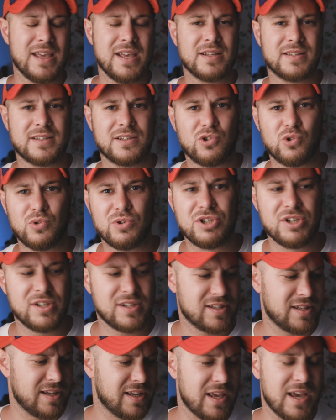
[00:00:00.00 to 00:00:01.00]
я скажу
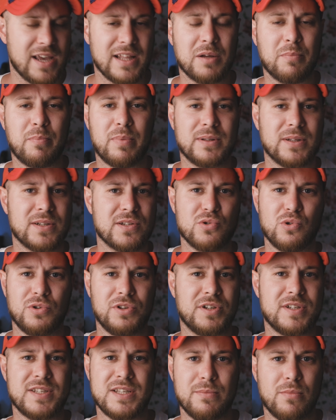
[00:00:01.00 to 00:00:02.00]
честно, я и на
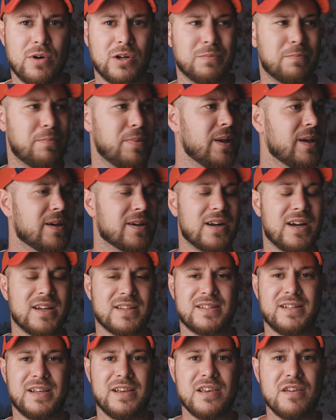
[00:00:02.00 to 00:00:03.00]
Panasonic снимал
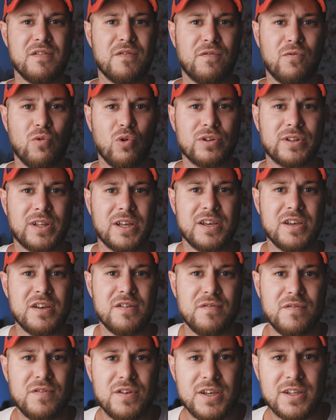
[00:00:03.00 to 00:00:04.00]
прекрасно и фото,
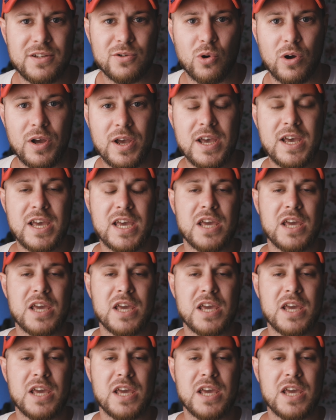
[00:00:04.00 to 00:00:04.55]
и видео,